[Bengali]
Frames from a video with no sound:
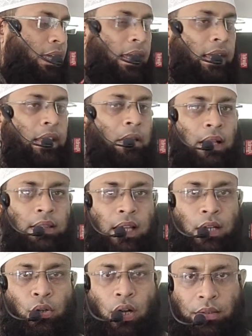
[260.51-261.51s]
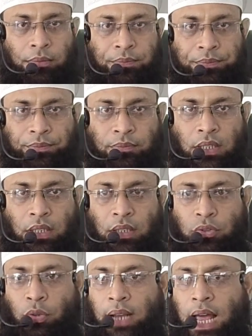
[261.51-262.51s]
হে ইমানদারগণ
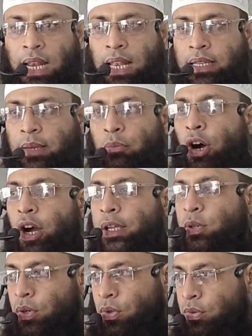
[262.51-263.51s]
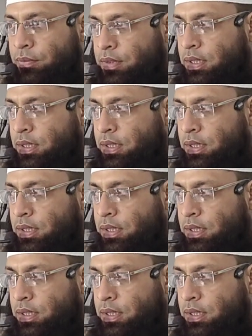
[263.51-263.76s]
তোমরা আল্লাহকে ভয় করো